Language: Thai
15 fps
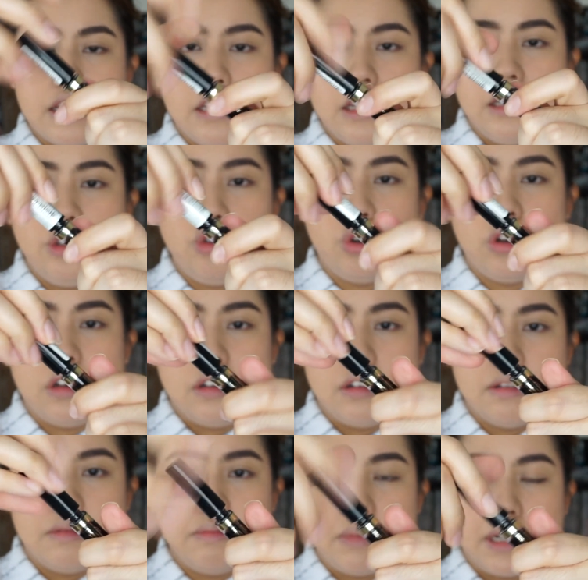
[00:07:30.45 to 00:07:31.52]
ยืนยุน
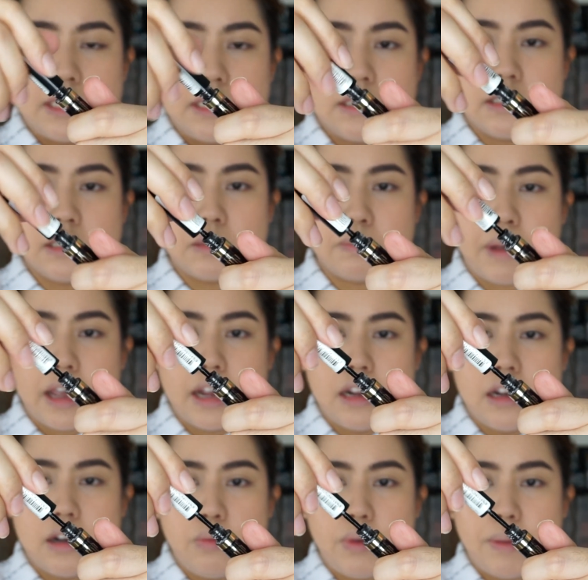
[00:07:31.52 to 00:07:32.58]
เหมือนสไปเดอ
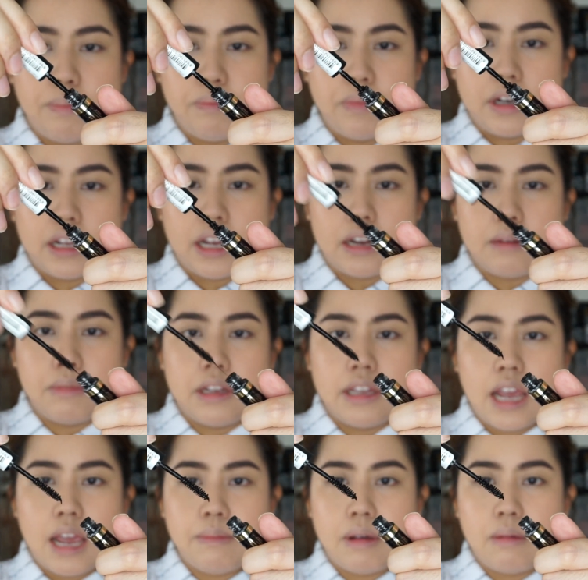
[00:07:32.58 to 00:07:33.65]
ร์วิฟเหมือนกันเหมือนใย
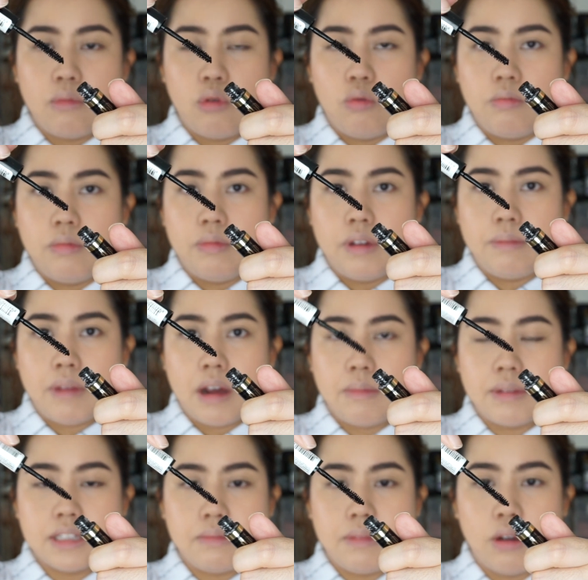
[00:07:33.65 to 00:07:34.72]
แมงมุม เห็นปะมั
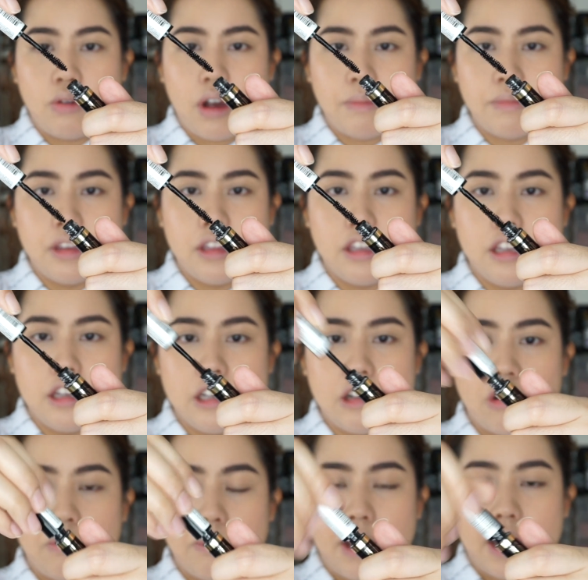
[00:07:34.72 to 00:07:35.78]
นจะมีความยืดยืด
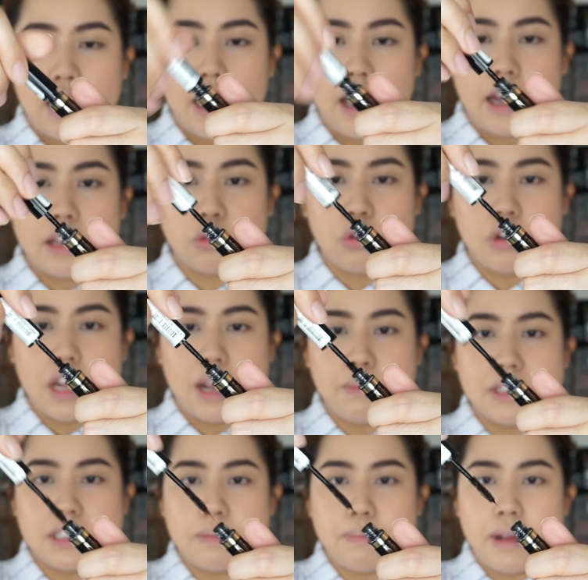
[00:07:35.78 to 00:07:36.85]
ออกมานะคะ ตัวนี้มั
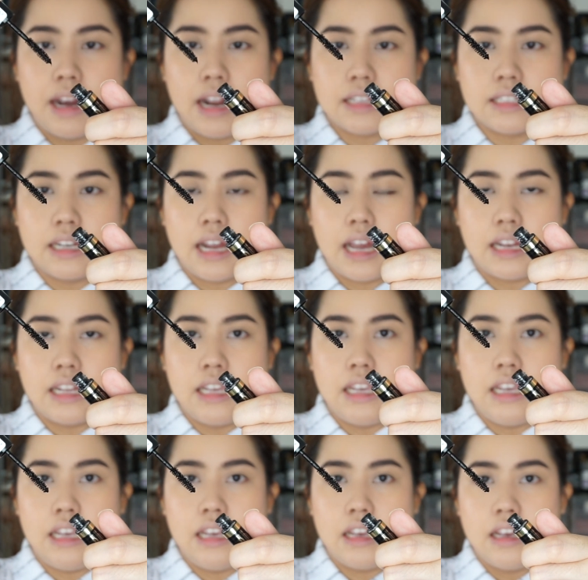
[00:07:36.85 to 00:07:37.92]
นจะเป็นลักษณะ
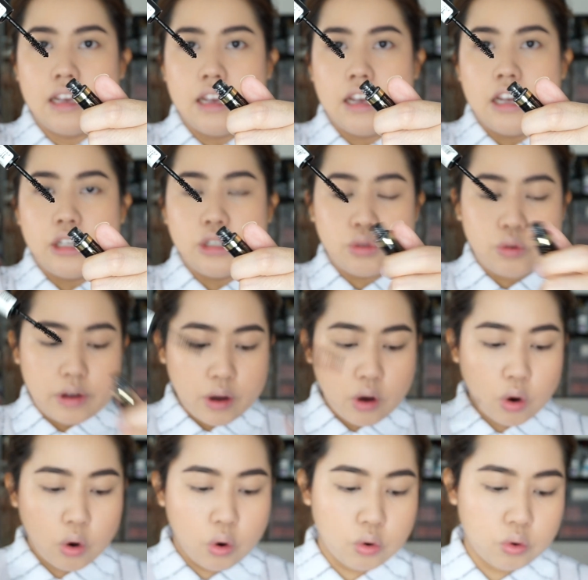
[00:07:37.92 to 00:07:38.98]
ที่ช่วยโฮ
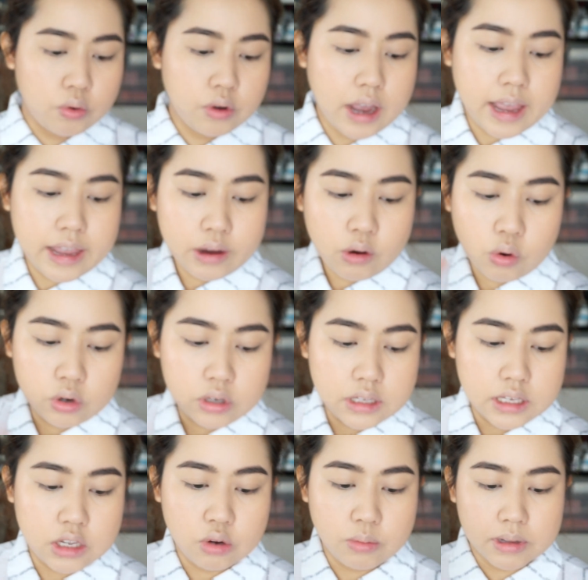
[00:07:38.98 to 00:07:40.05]
ให้ขน
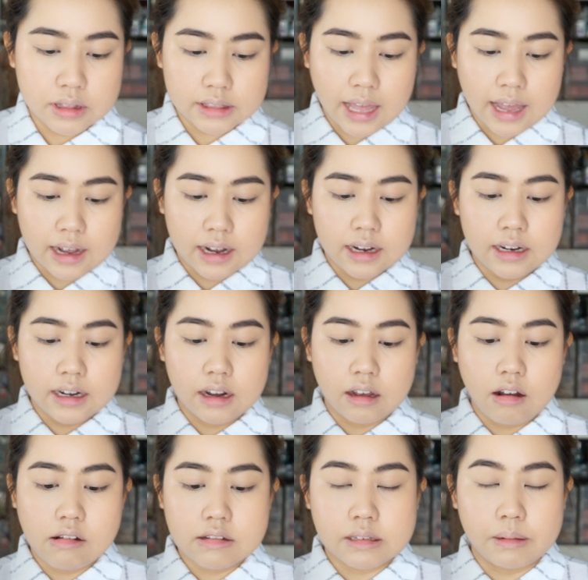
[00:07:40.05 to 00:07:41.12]
คิ้วมันตั้งขึ้น แล้ว
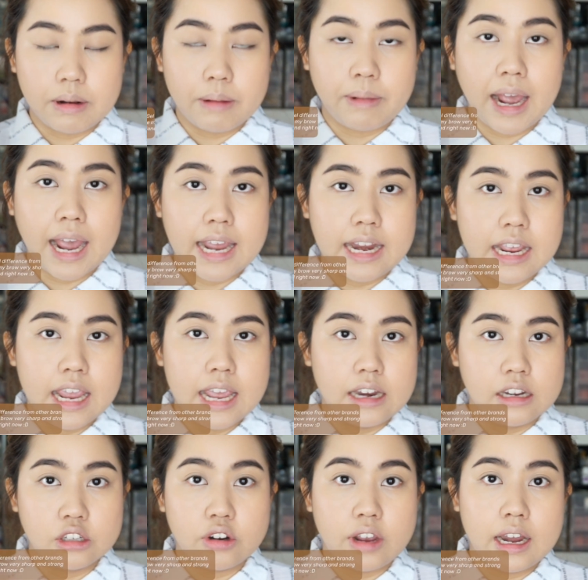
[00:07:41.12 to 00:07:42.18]
ก็สำหรับใครที่เห็น
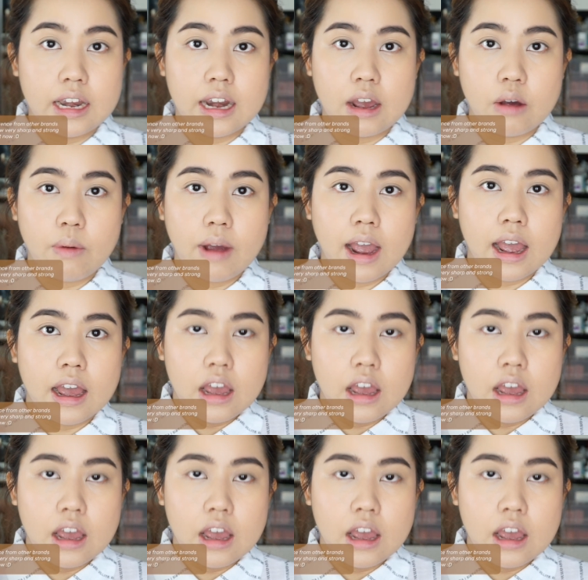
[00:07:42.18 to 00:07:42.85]
เทรนนะว่า